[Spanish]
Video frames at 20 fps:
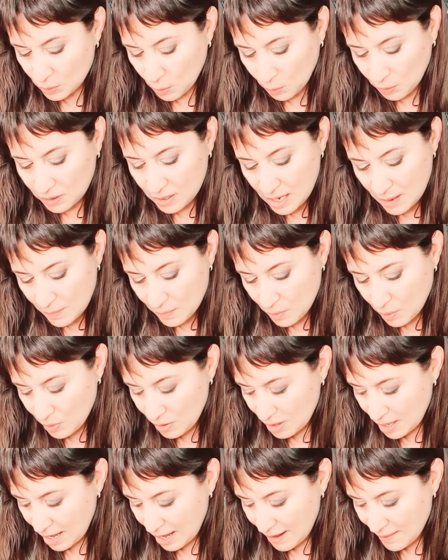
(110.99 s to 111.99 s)
un tiempo
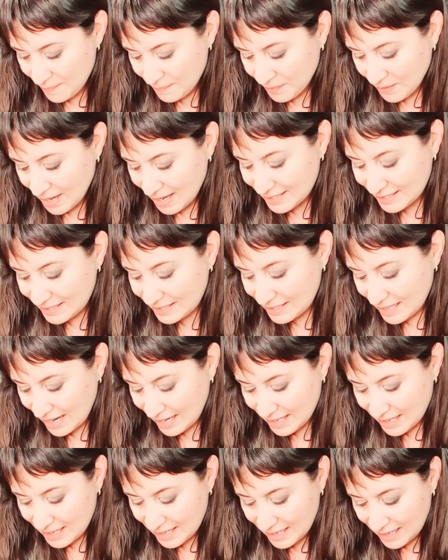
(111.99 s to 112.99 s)
de
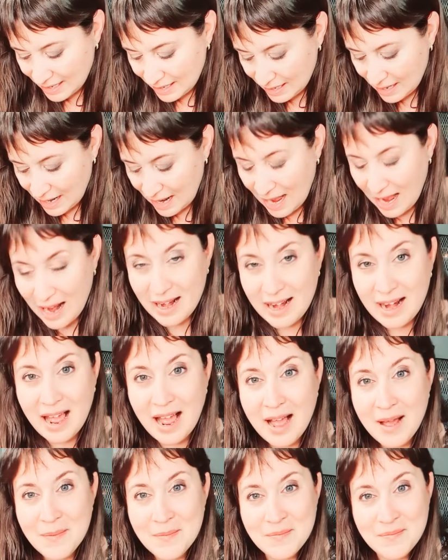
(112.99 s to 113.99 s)
seguir a
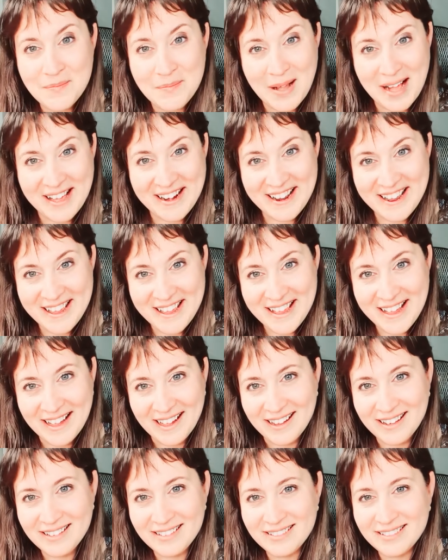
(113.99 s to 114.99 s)
la pareja